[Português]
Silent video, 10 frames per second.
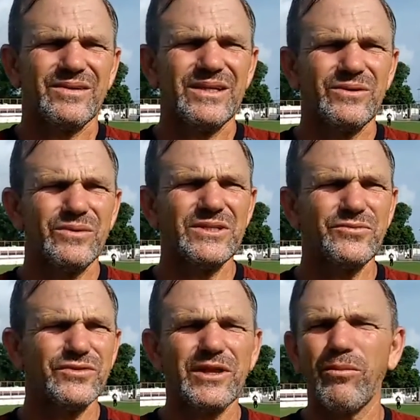Olha, hoje
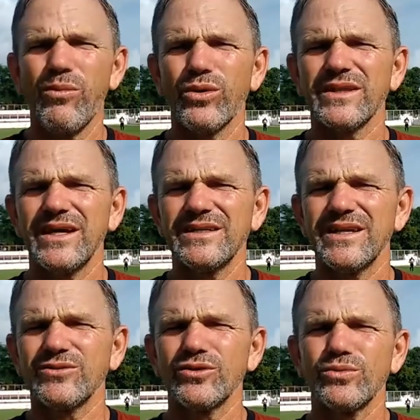o futebol moderno
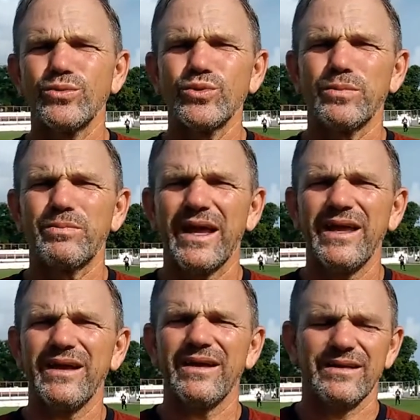que todo mundo
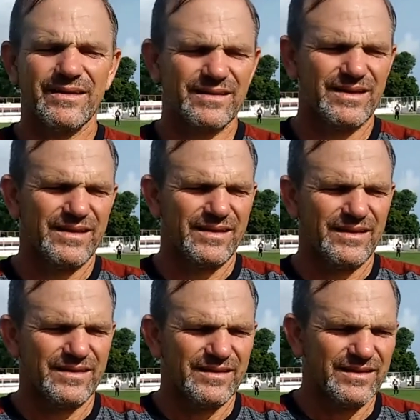prega
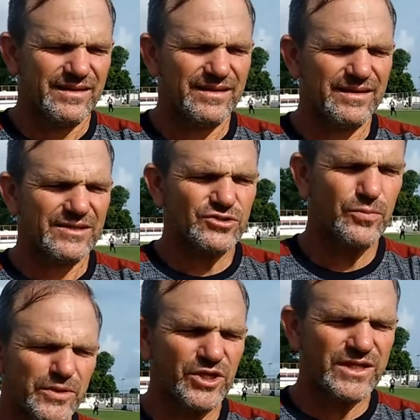é
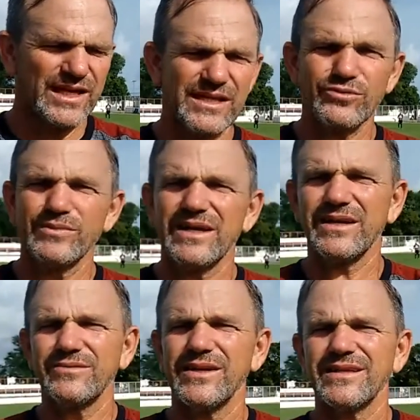superioridade
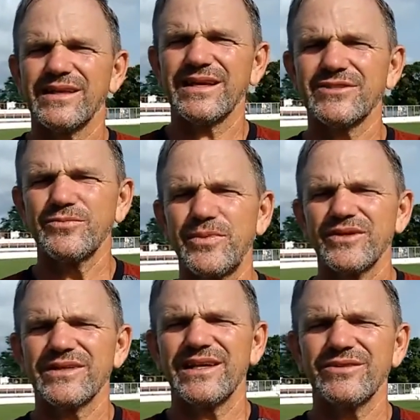numérica no ataque,
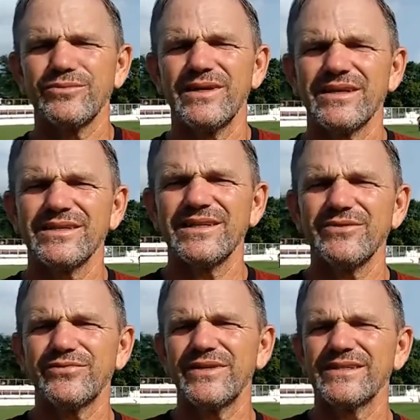superioridade numérica na
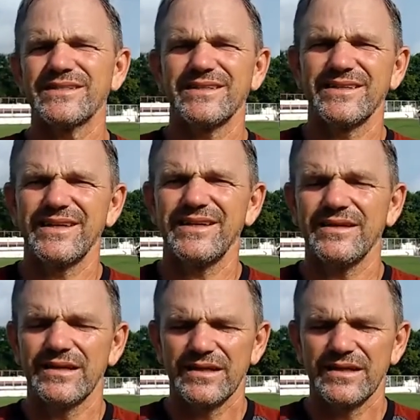defesa, né?